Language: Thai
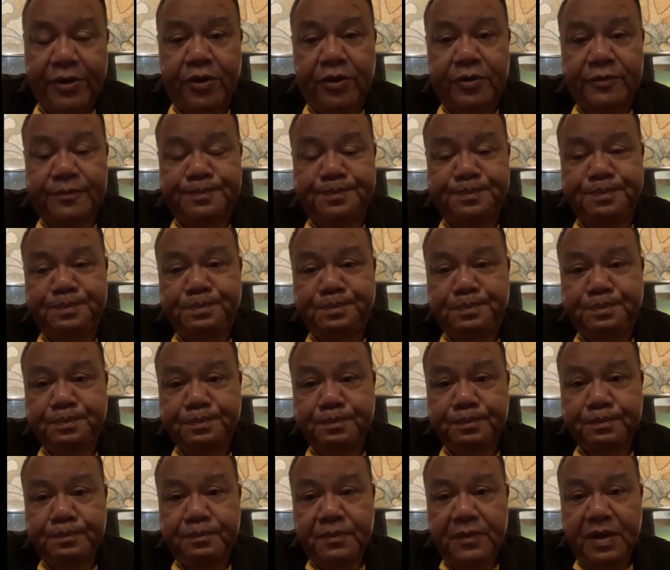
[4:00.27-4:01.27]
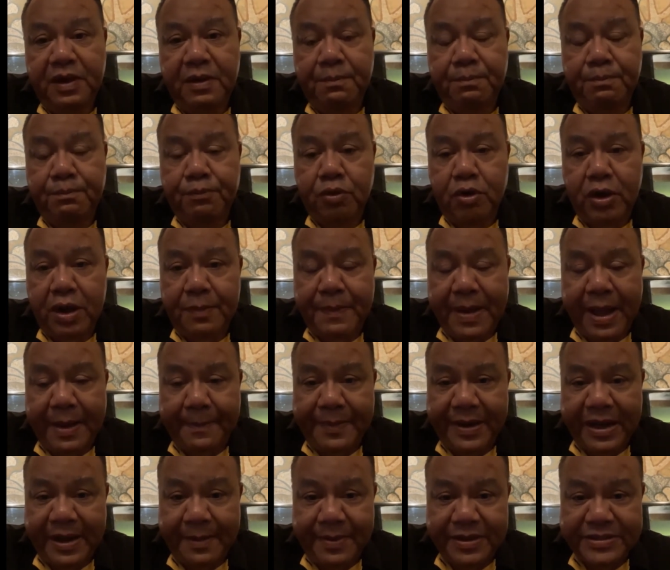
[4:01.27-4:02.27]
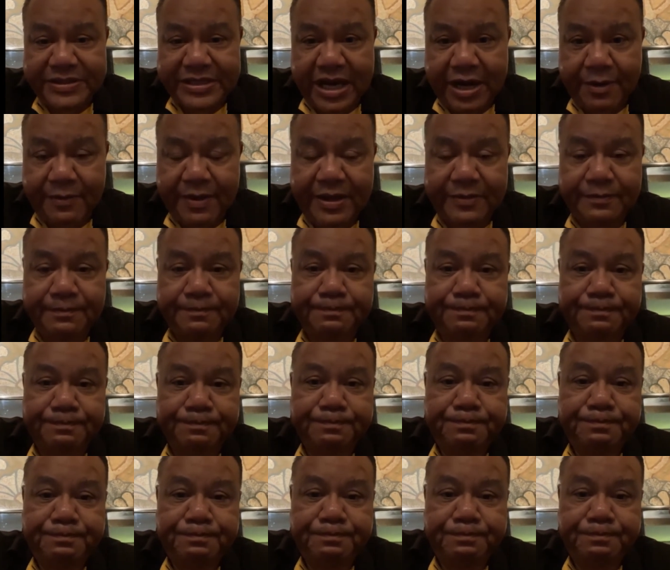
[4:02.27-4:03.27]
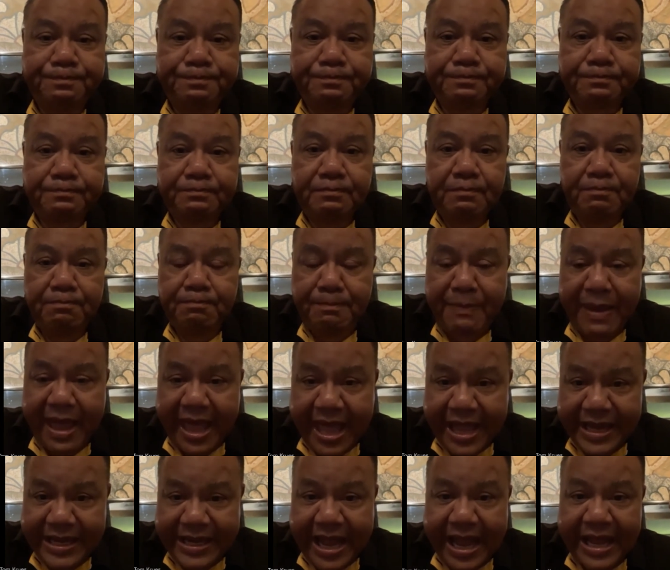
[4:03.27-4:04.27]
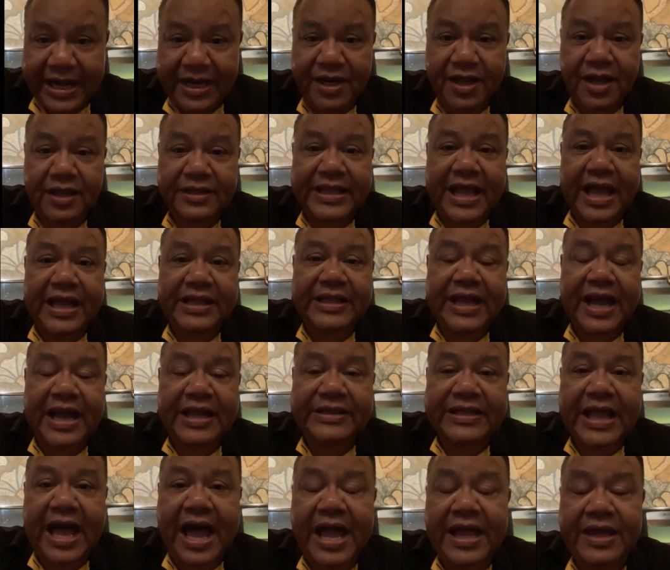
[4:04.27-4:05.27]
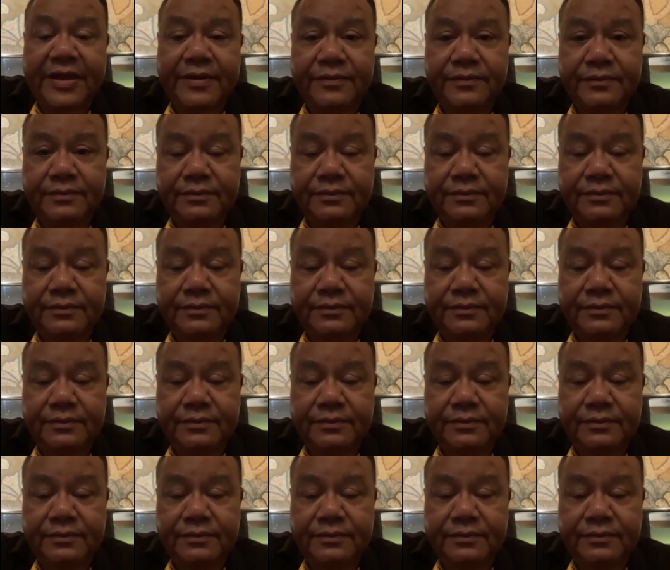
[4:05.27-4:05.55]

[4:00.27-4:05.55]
นัสออกเพราะพรรคพลังประชารัฐแพ้การเลือกตั้งทางใต้